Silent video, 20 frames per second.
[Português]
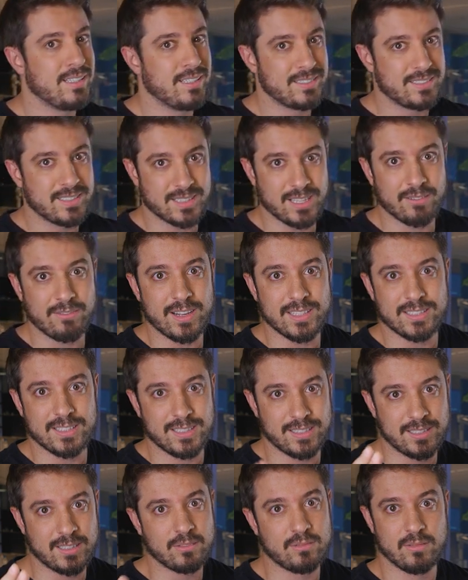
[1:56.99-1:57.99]
você está
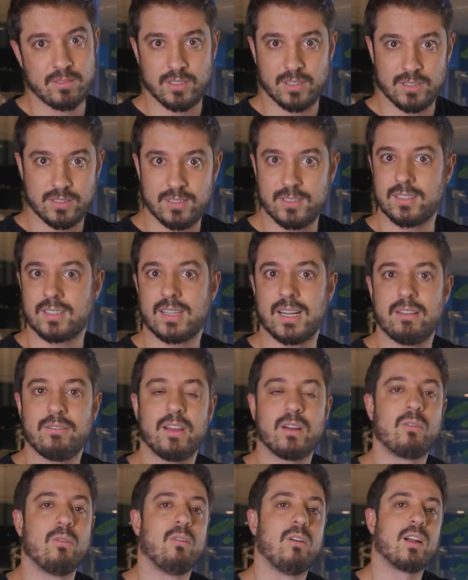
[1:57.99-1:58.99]
vacilando, se inscreve
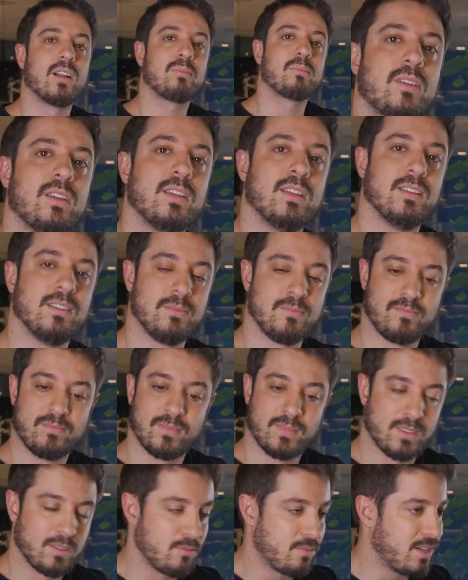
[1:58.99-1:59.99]
agora, porque
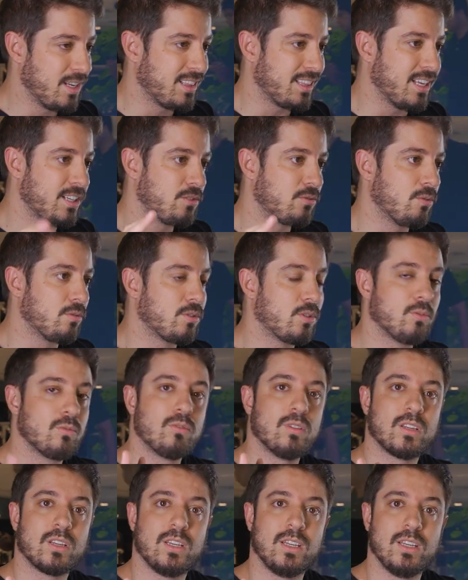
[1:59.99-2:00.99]
o que tem de
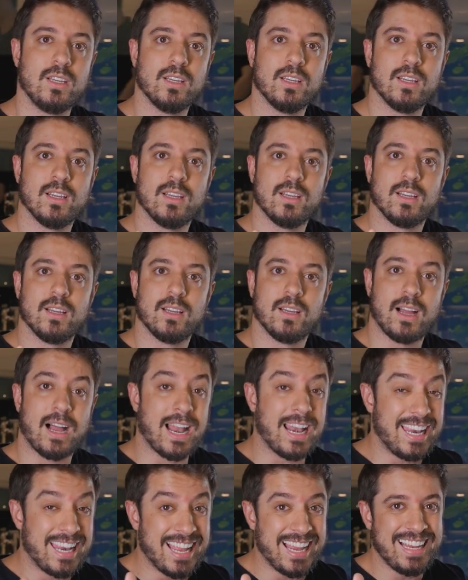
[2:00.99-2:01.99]
conteúdo aqui,
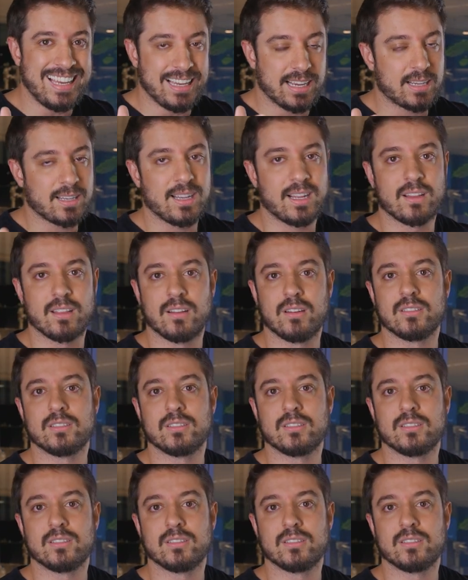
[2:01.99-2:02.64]
além, é claro, das